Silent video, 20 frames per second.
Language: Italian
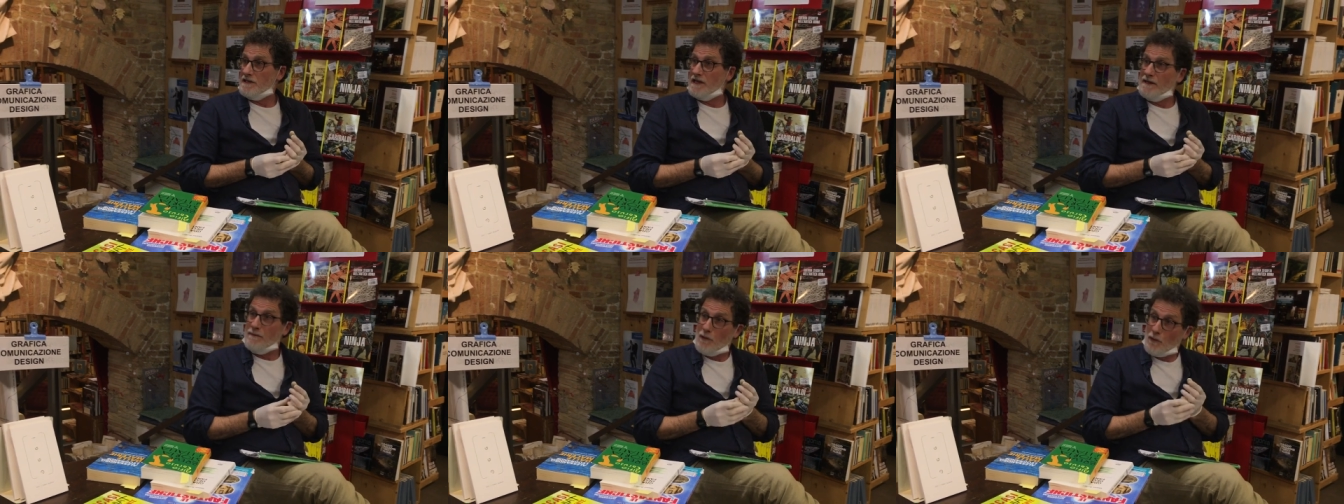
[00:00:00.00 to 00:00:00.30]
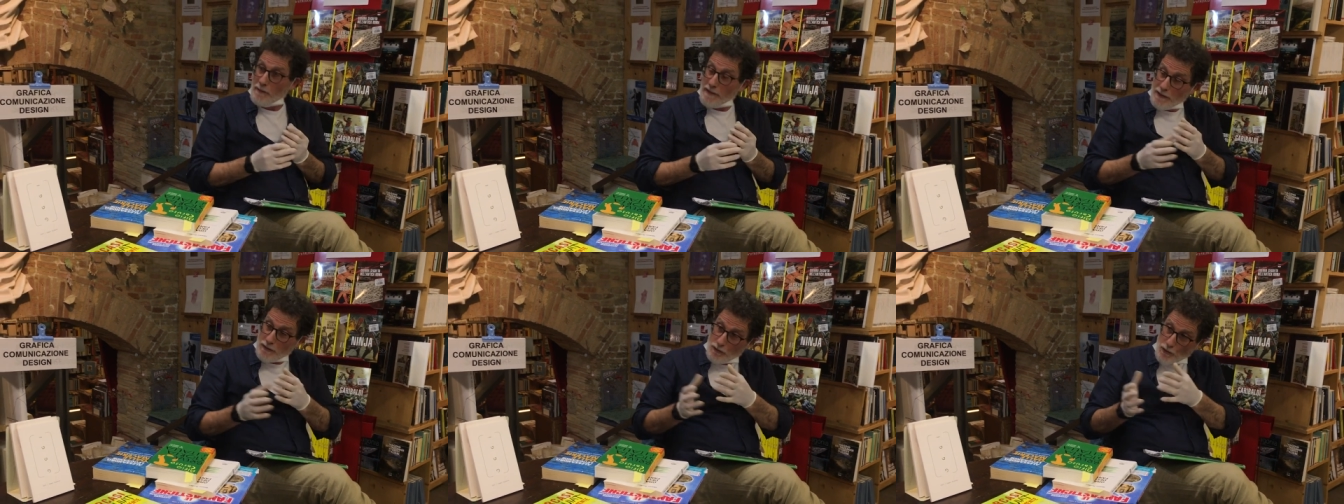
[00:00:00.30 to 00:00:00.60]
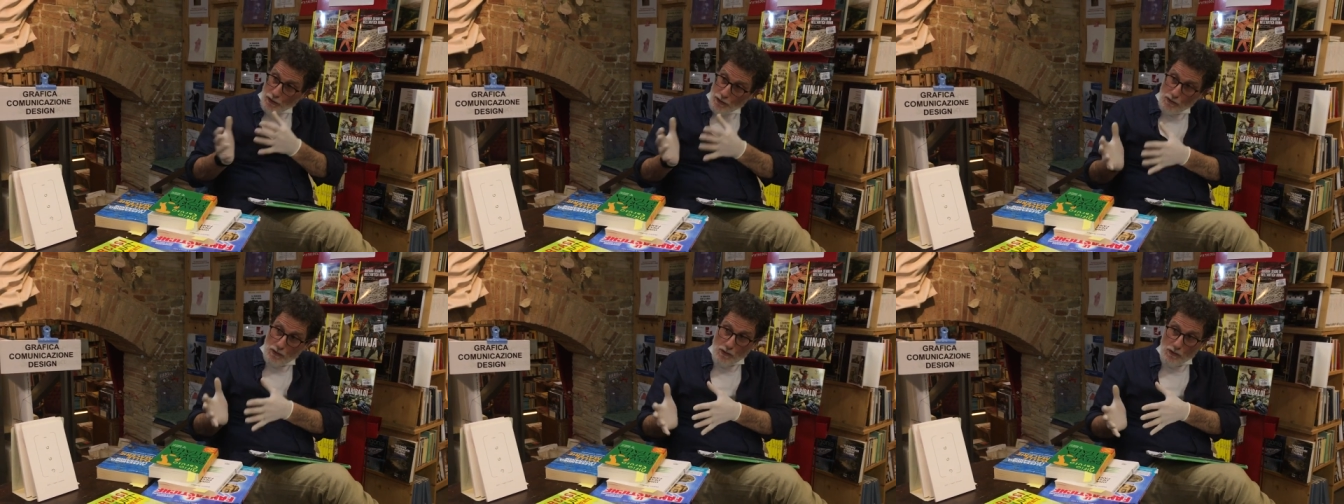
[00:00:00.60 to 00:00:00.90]
nel
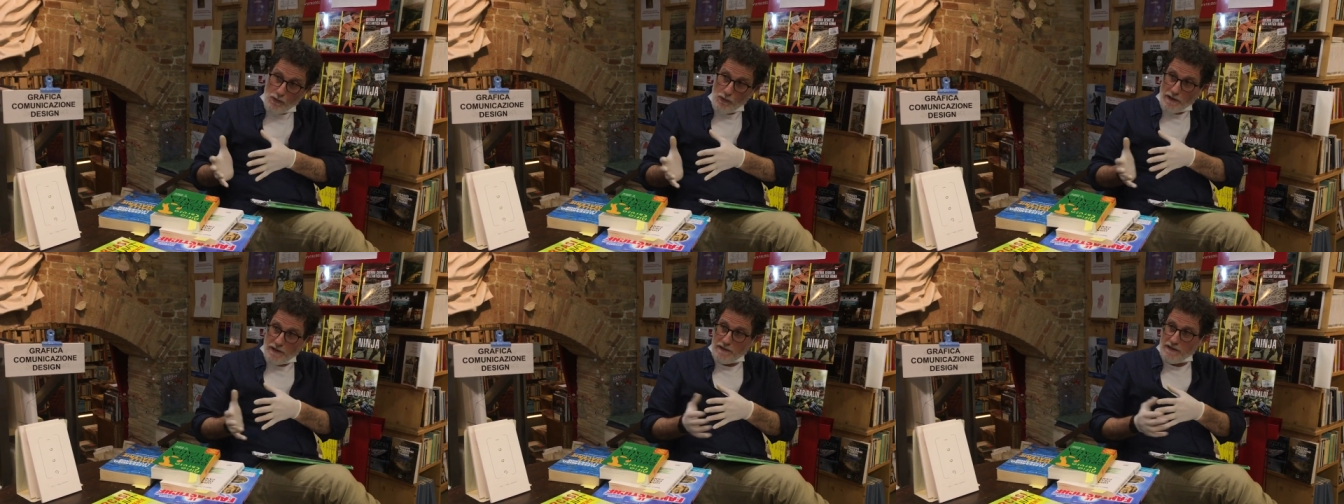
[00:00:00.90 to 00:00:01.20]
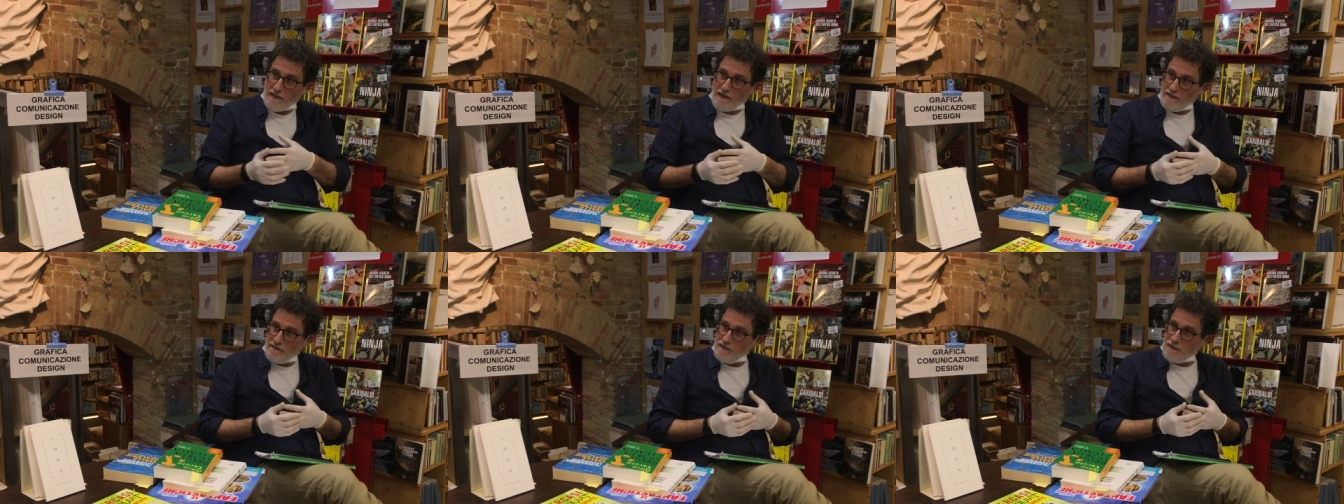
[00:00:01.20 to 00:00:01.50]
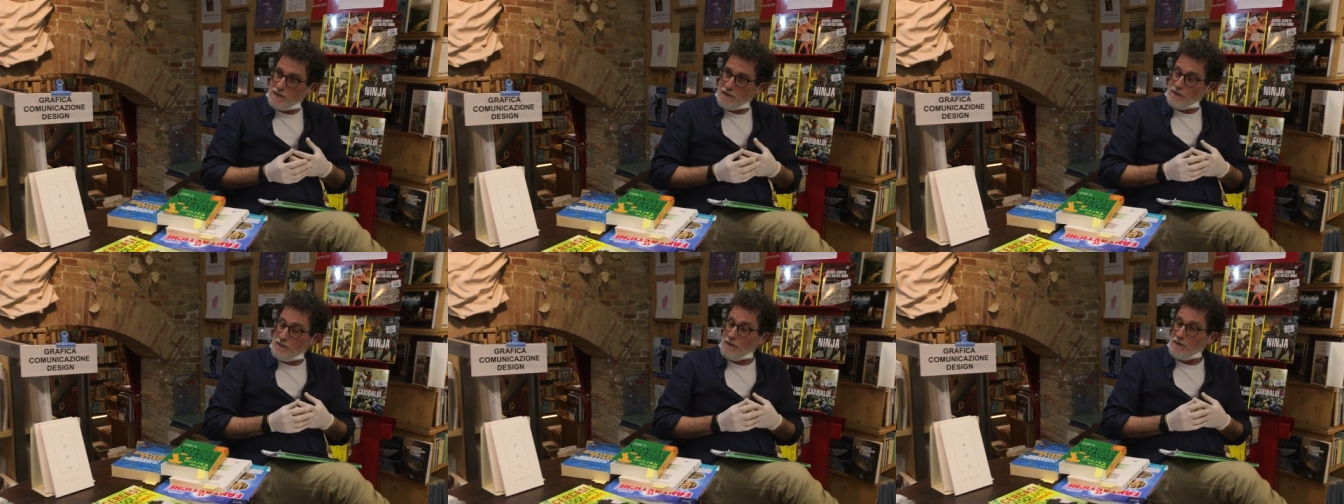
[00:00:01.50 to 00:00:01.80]
momento in cui in
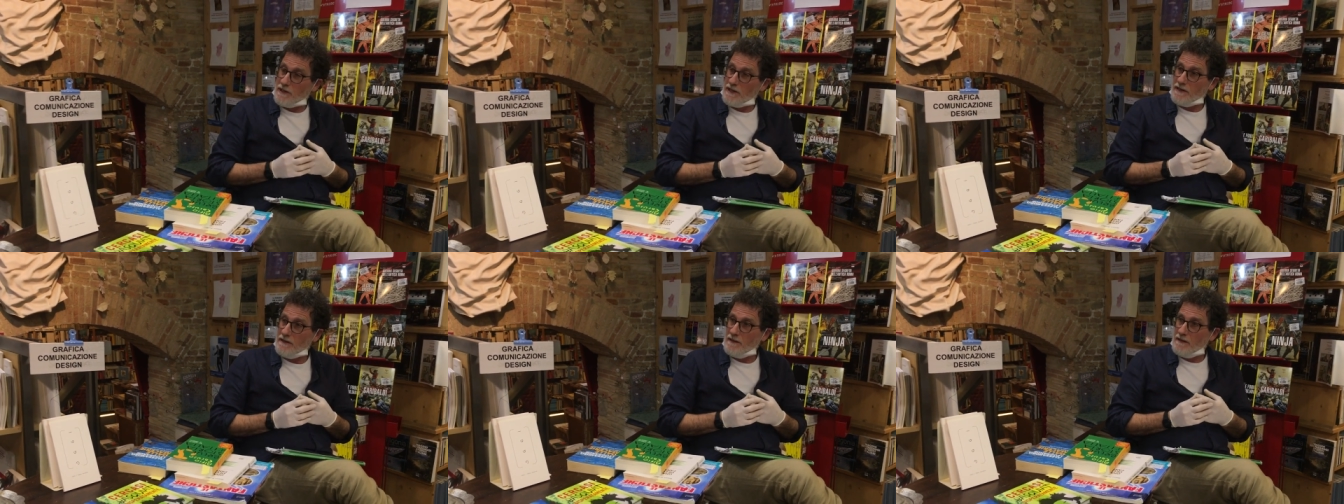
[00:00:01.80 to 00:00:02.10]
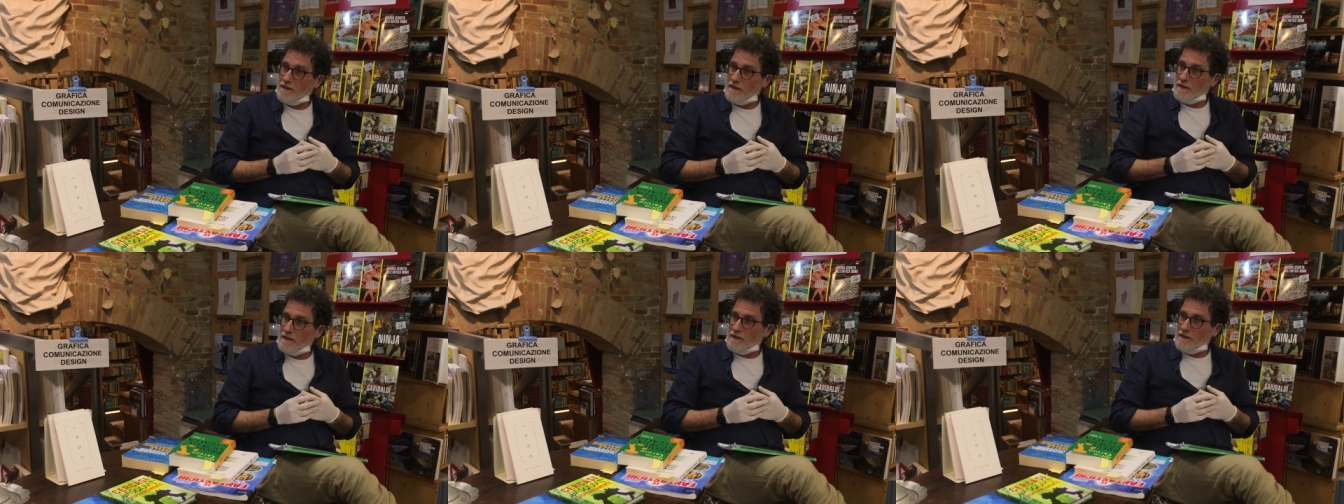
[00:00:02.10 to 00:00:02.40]
televisione